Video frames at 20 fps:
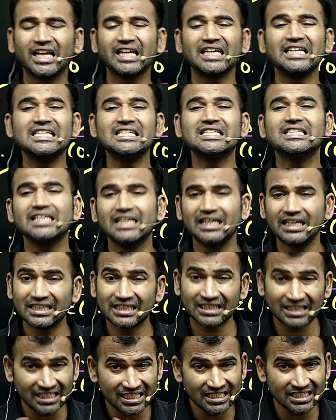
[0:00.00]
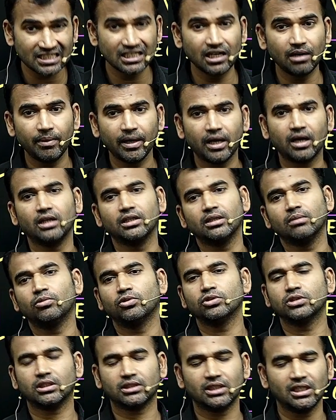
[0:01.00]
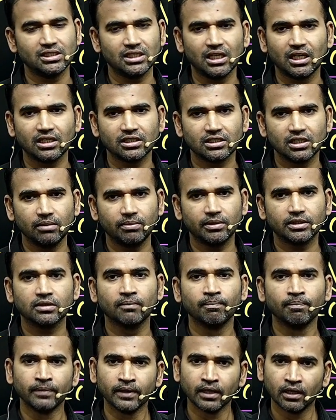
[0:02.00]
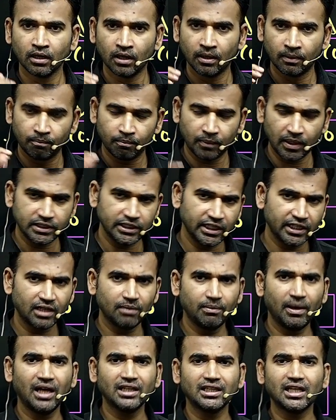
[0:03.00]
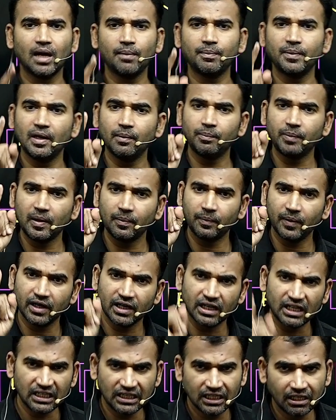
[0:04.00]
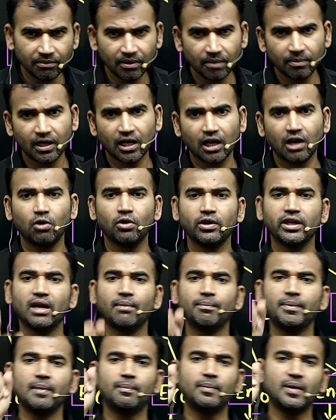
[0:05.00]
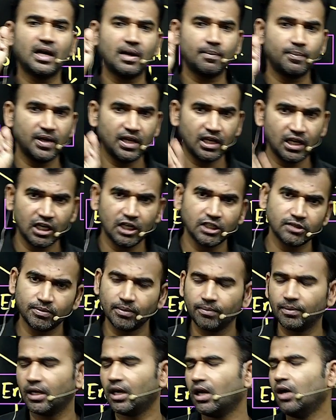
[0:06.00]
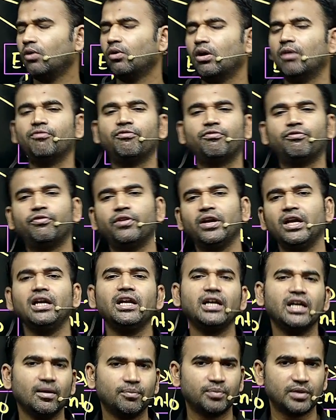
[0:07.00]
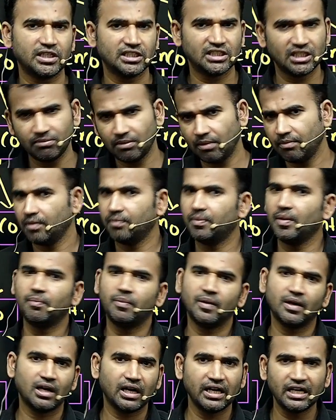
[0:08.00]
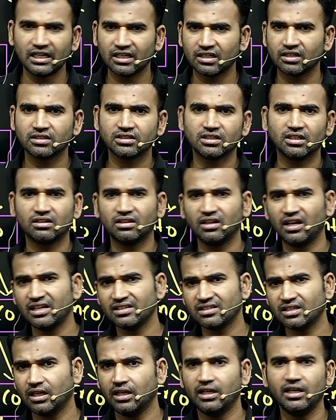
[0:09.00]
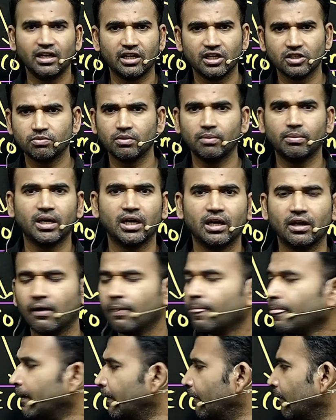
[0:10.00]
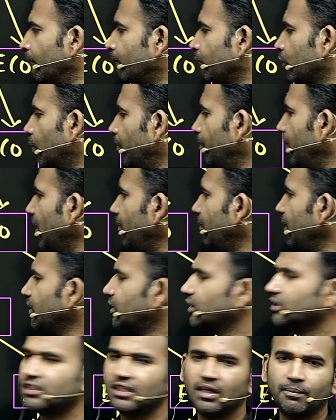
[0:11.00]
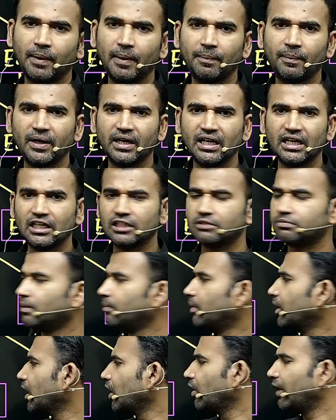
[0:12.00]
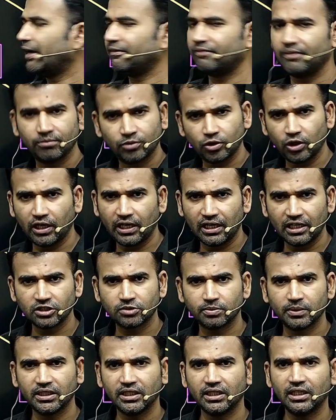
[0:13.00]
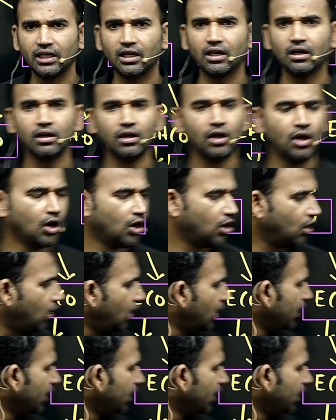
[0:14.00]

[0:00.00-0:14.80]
इजीली तीस दिन में खत्म हो सकता है सारा सिलेबस मजे की बात आपने पेपर हिंदी में भरा हो या पेपर आपने इंग्लिश में भरा हो आप फ्रीली आप किसी में भी पेपर राइट कर सकते हैं ऐसा नहीं है कि इसमें भरेंगे तो मे बी जिसने पेपर इंग्लिश में भरा हो एफ तो इंग्लिश में दे देगा और